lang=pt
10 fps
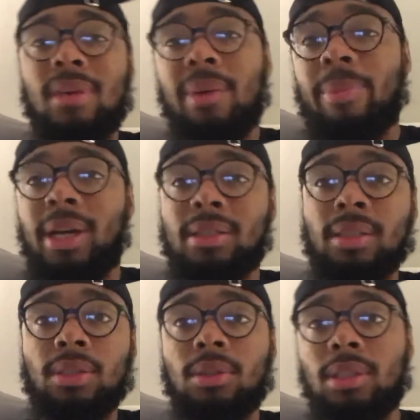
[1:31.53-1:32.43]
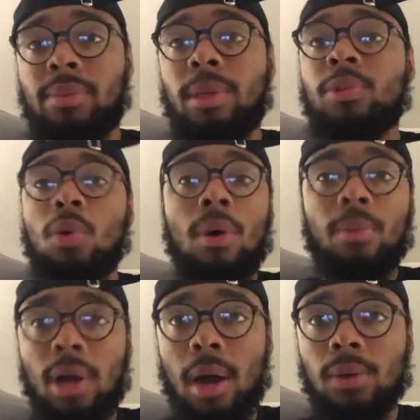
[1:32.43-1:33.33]
é para essas coisas mais, porque eu
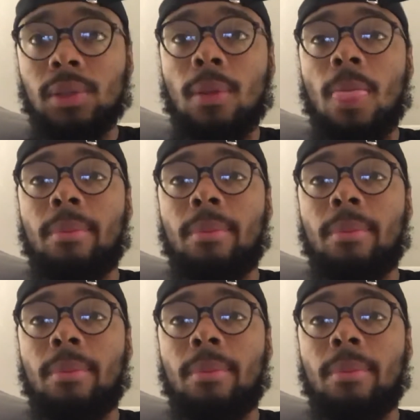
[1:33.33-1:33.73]
amo carros.